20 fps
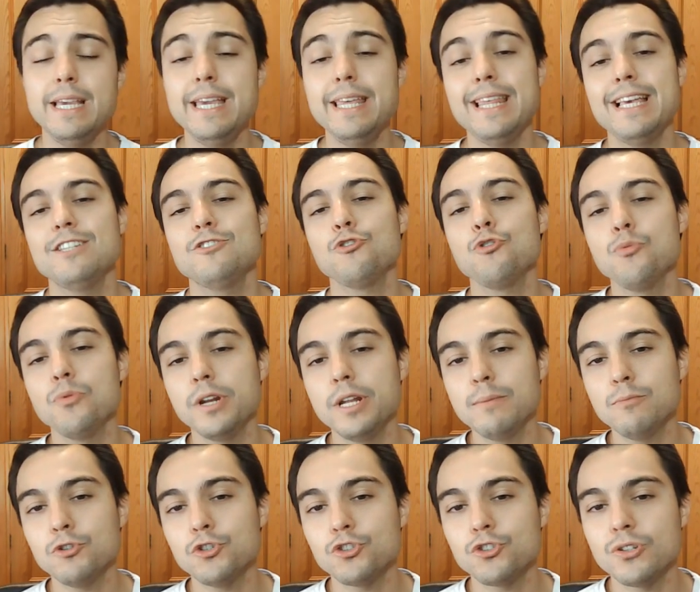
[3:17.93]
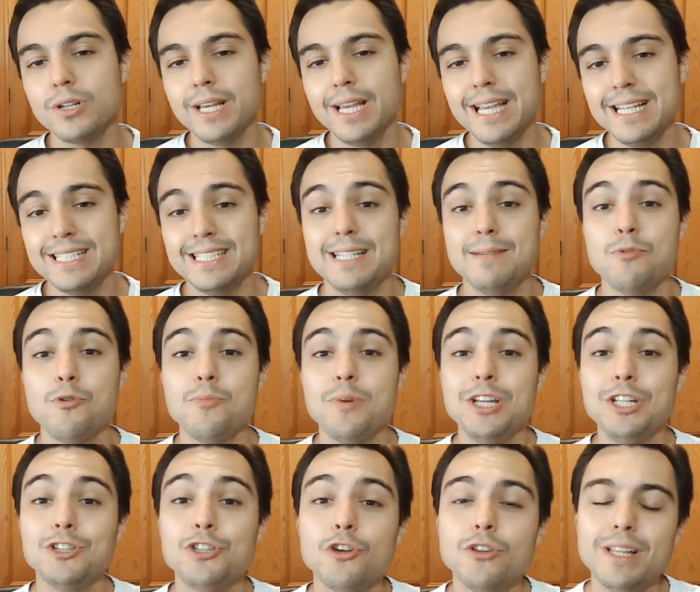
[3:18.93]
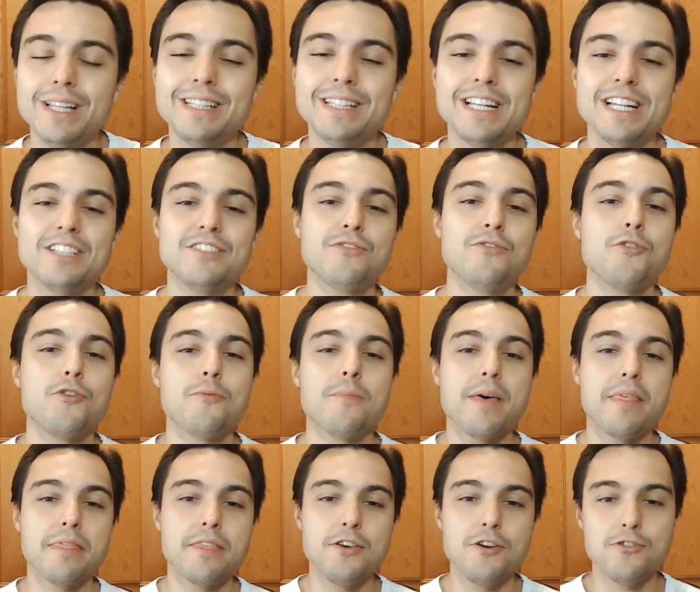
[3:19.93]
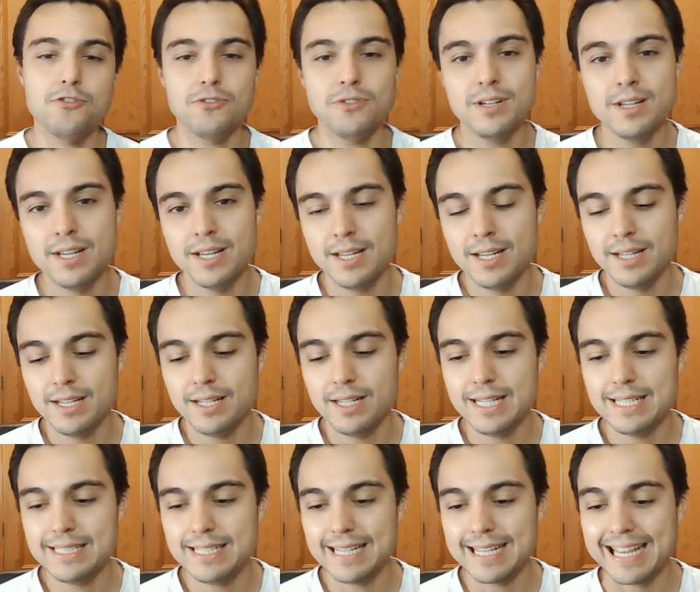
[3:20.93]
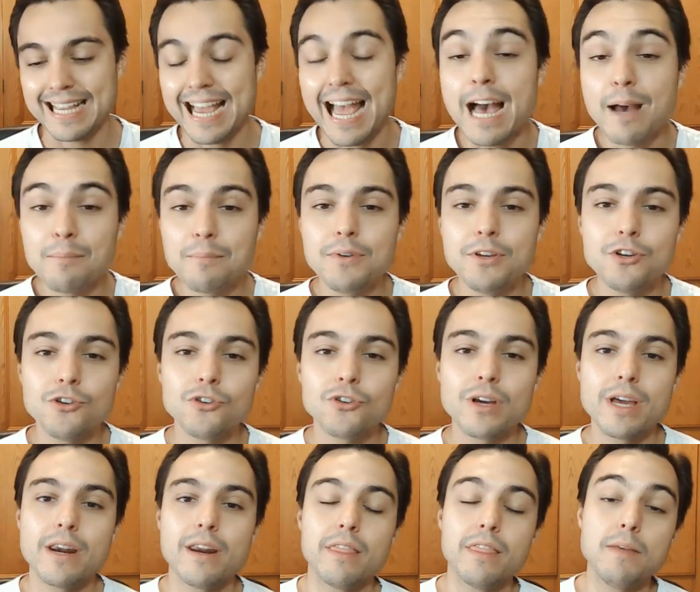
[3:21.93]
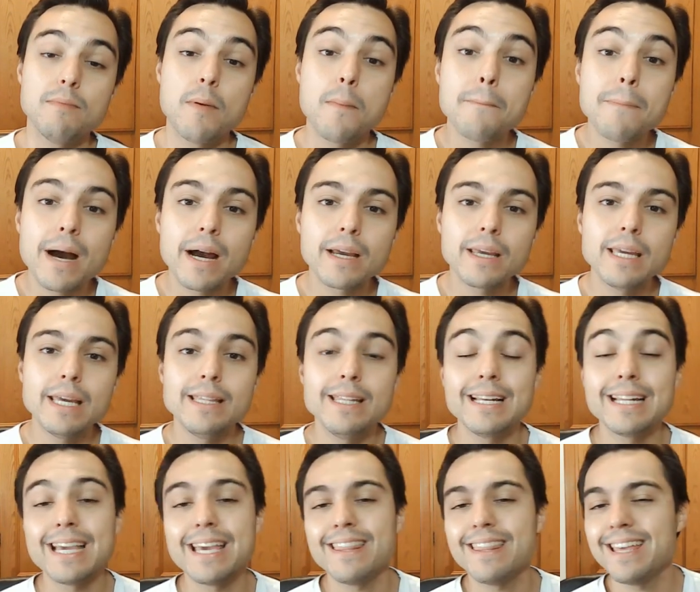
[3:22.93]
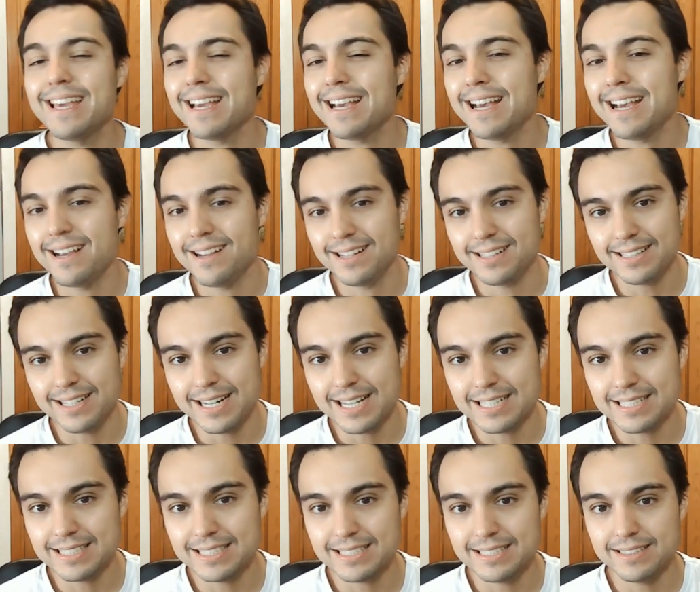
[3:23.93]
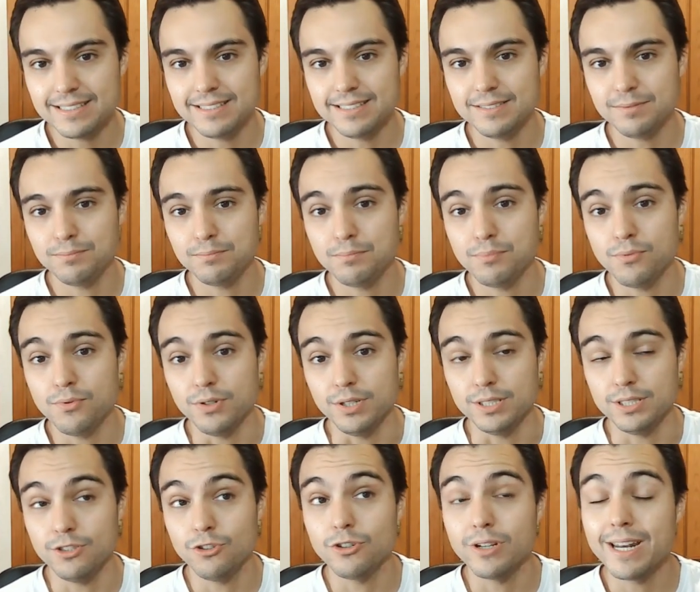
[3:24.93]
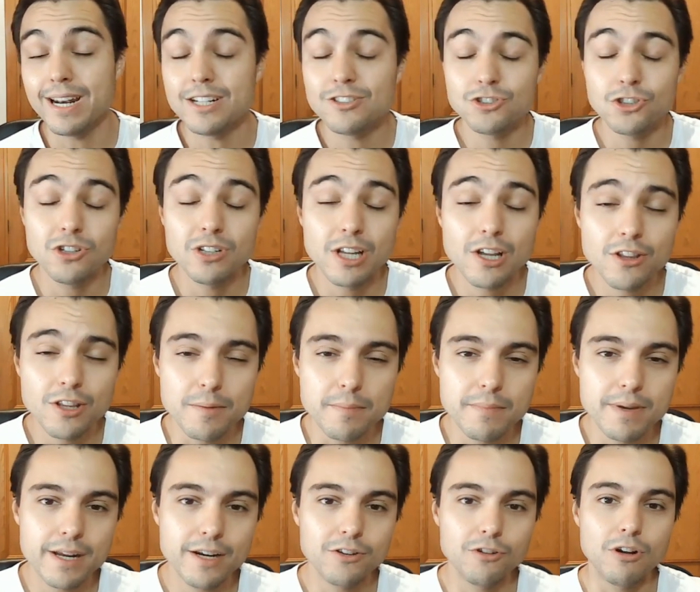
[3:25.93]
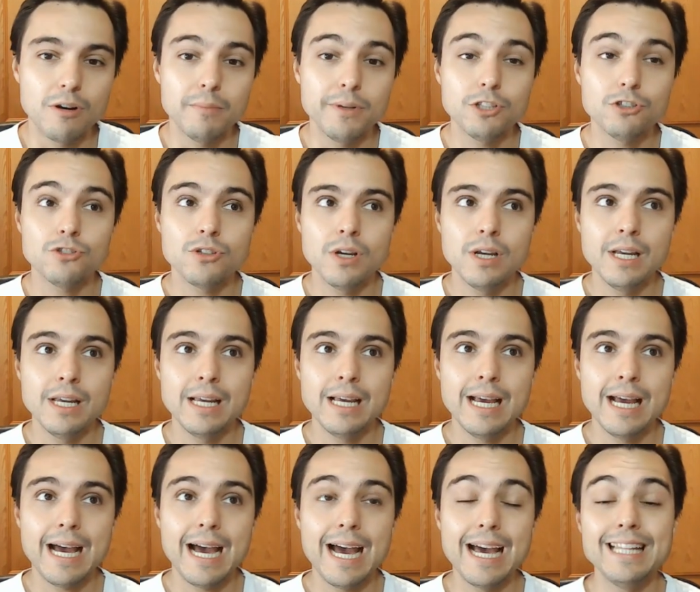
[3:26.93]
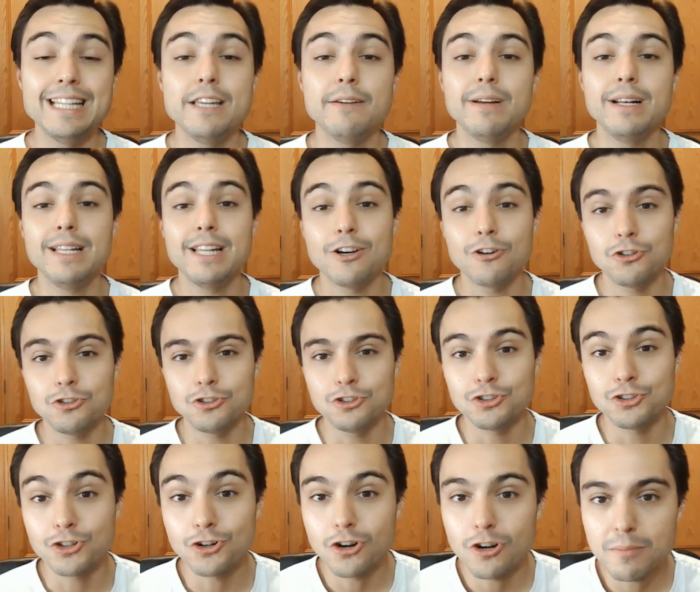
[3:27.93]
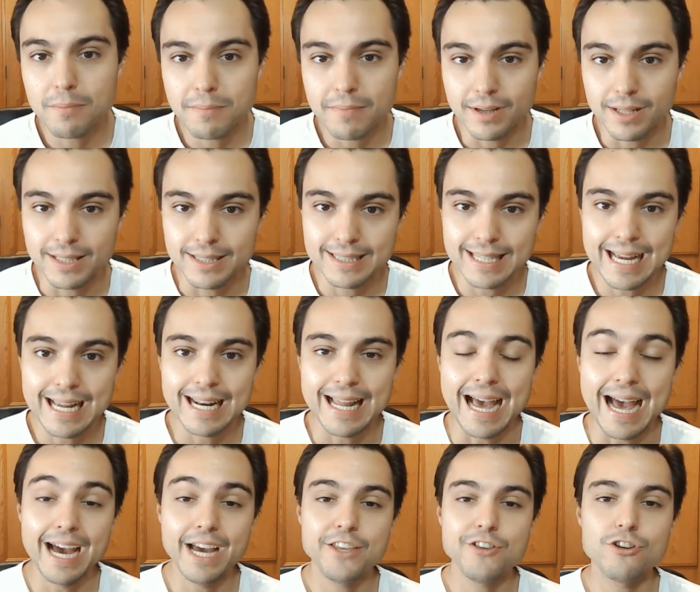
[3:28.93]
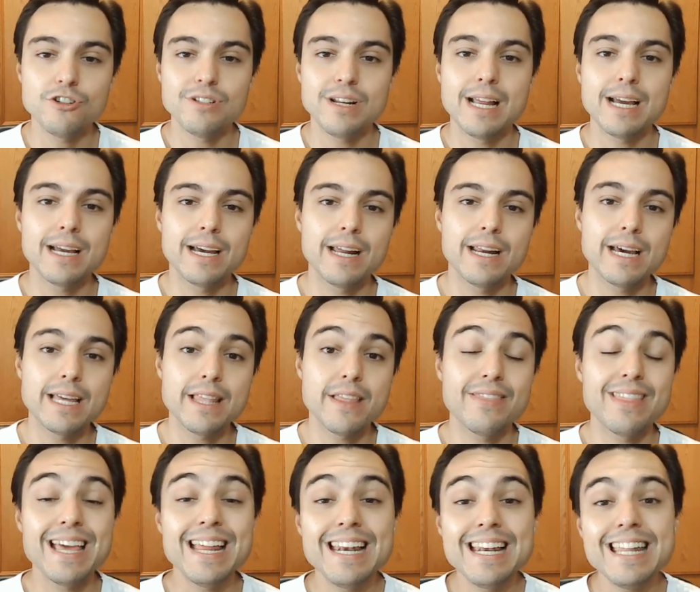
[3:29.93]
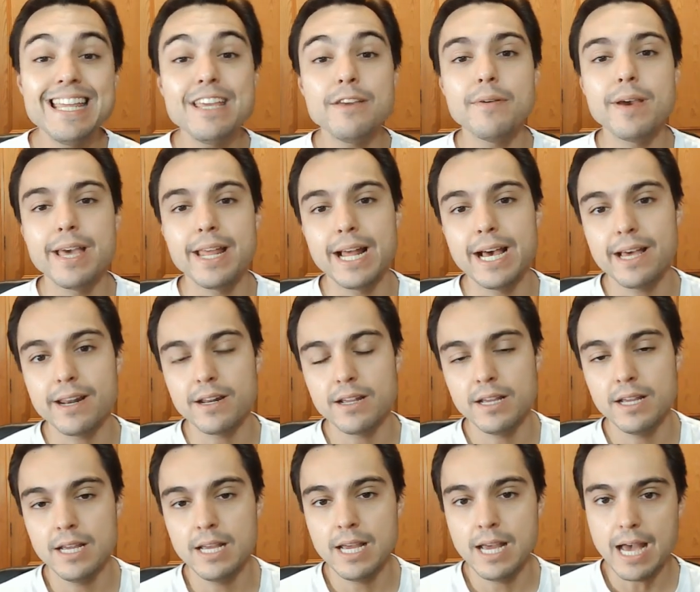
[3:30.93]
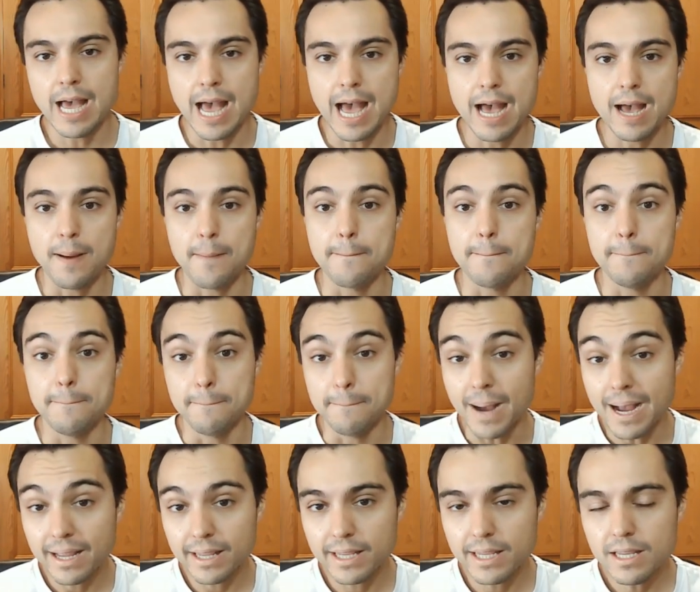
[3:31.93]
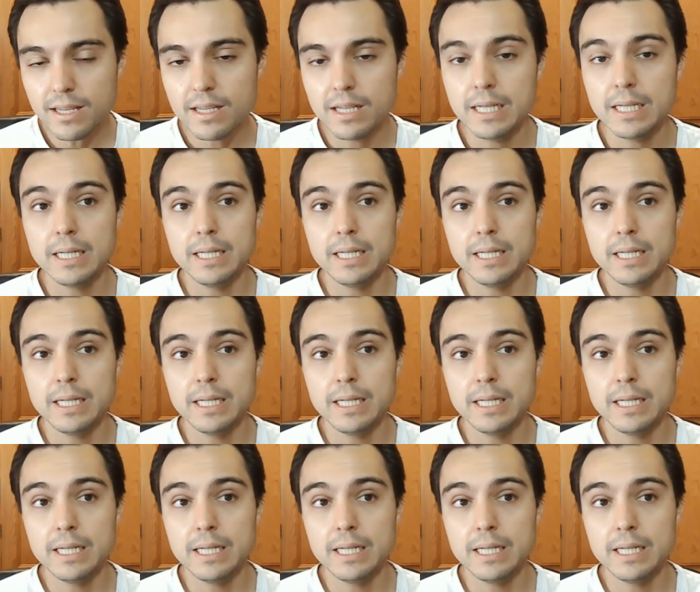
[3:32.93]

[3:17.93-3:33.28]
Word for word: y descubrimos ese momento de transformación ese cambio que recibe Bucky en el que deja atrás pues lo que era el soldado de invierno, al menos a nivel de control mental. Ayo es la encargada de liberar a Bucky.